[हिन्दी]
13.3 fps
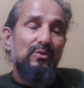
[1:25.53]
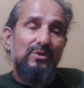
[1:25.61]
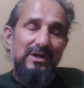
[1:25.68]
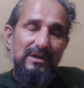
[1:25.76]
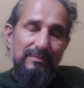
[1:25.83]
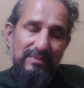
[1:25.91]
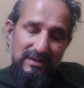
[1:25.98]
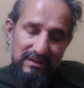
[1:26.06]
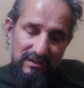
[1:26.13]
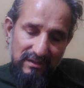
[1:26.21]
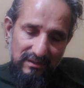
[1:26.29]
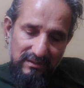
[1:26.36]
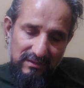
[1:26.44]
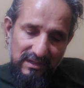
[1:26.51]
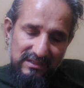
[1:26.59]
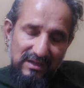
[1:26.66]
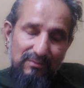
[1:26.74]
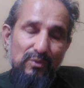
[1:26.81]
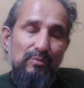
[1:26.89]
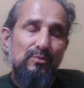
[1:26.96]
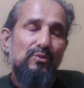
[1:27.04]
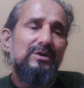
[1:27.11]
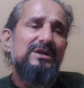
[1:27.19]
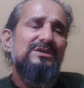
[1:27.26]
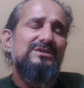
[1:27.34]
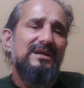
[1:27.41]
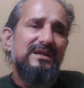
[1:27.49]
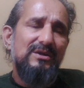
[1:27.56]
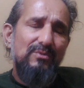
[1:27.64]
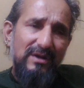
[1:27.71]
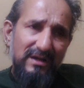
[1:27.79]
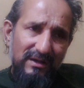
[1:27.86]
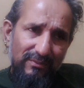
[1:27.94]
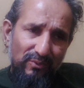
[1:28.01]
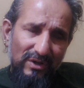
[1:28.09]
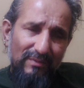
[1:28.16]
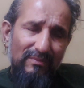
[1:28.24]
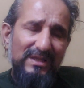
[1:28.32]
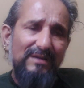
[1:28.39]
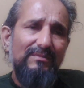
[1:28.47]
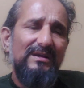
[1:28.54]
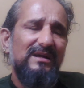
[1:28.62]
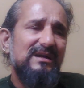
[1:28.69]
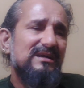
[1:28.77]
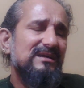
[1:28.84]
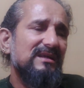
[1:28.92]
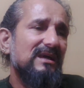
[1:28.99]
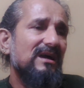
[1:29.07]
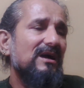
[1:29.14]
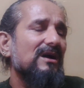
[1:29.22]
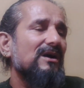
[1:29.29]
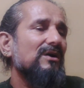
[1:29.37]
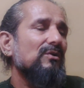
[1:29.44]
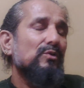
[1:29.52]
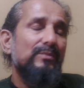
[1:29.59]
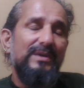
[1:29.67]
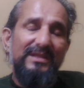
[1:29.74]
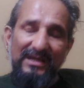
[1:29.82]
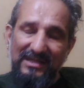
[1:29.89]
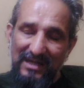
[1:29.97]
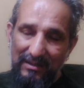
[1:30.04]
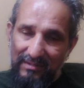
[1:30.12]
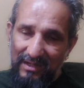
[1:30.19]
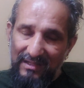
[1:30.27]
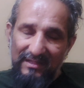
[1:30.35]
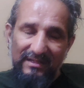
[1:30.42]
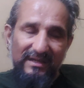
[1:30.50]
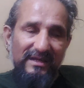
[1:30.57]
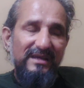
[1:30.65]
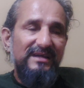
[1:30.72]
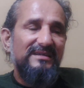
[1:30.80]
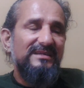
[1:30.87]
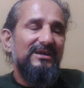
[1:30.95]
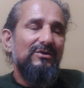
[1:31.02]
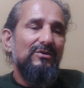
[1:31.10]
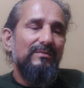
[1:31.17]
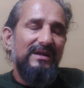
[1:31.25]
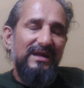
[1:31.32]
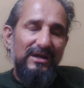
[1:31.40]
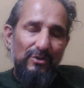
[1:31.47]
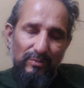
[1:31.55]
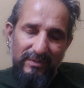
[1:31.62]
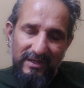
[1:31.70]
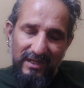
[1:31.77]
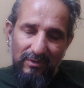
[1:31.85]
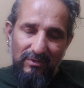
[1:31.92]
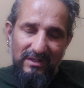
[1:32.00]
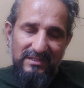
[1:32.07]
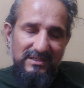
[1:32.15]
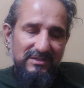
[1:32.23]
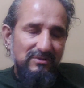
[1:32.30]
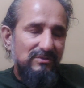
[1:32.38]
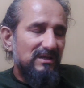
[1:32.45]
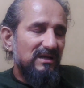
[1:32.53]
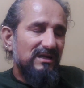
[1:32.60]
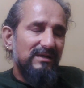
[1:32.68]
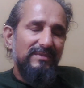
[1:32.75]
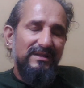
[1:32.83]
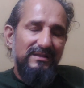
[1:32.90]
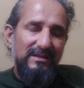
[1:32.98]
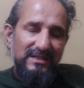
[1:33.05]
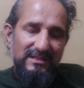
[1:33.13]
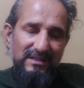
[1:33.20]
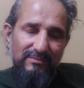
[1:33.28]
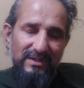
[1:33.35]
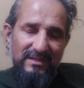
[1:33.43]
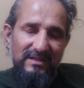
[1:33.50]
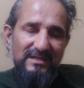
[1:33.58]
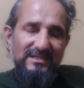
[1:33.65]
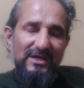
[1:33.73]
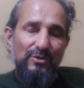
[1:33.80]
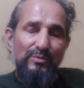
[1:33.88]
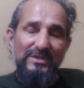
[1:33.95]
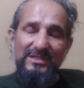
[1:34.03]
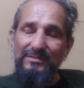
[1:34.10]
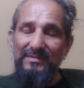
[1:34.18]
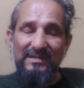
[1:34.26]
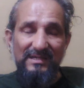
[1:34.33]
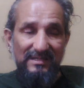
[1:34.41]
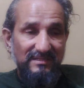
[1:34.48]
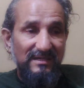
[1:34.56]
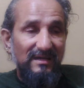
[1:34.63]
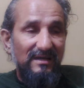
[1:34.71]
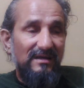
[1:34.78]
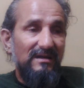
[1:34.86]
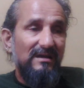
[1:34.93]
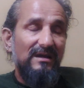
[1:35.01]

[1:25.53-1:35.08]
उनके ऊपर कहते हैं मोमो की चटनी वगैरह पूरा बदन में रगड़ देते हैं उनमें तेजाब डालते थे ये स्टेट डॉग मैंने अडोप्ट किया हुआ जिसको तकरीबन दस से पंद्रह हज़ार रुपये जिसमें खर्चा आया